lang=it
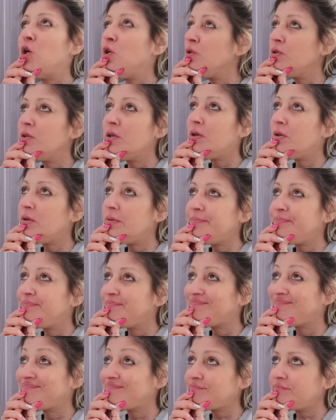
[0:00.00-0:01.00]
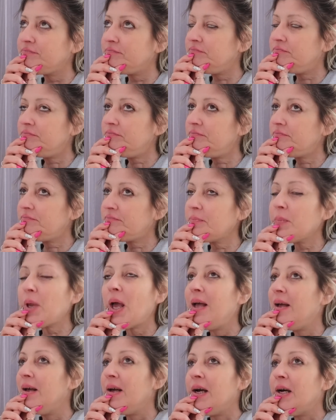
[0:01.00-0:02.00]
lo so,
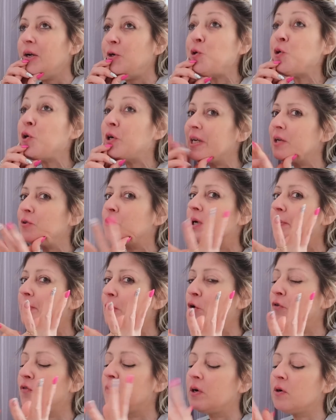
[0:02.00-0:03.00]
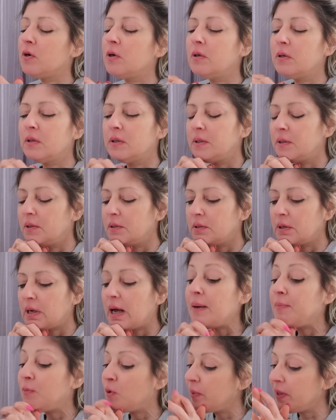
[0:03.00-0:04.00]
non credo che lo farò eh,
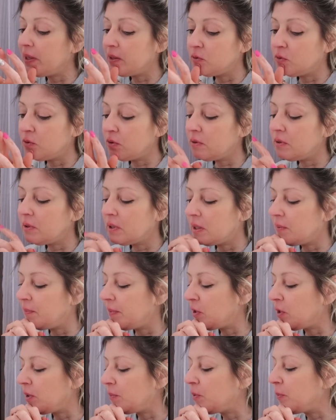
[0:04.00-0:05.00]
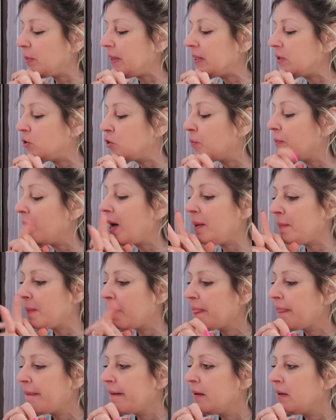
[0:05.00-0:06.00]
al momento, almeno al momento, ma
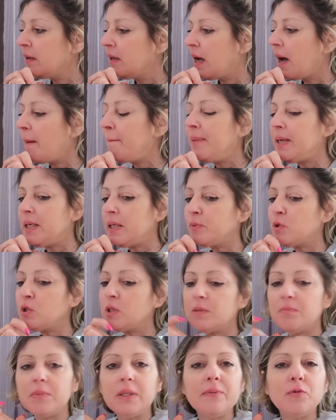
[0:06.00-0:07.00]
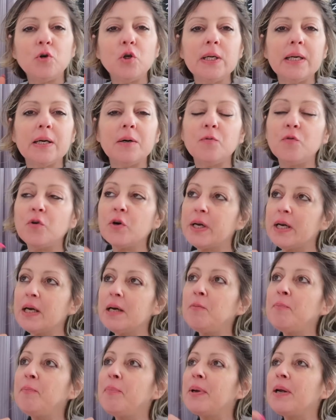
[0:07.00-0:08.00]
appena possibile vole, vorrei,
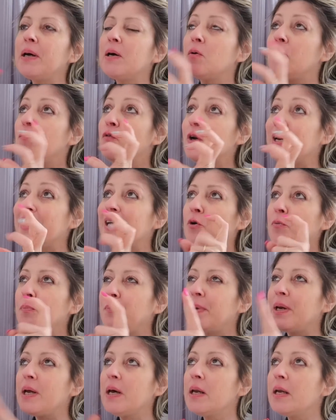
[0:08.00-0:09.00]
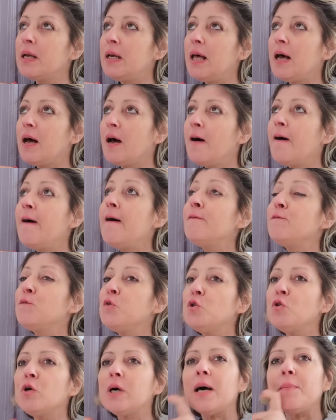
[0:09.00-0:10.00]
compre, vorrei comprare la
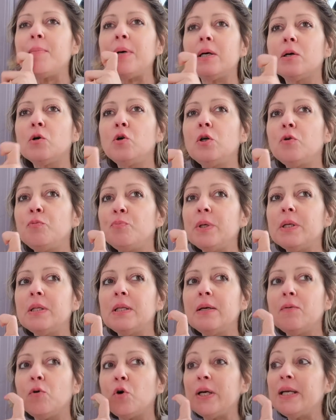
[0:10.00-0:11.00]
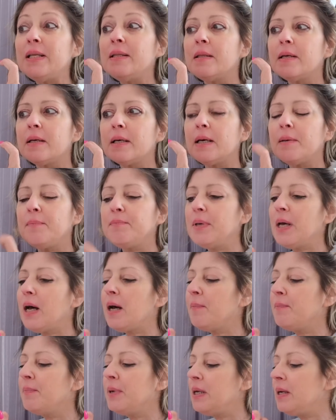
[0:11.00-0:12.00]
fotocamera con l'obiettivo
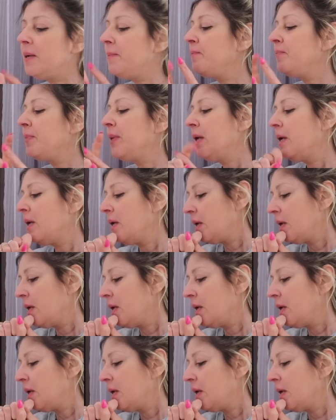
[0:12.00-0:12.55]
intercambiabile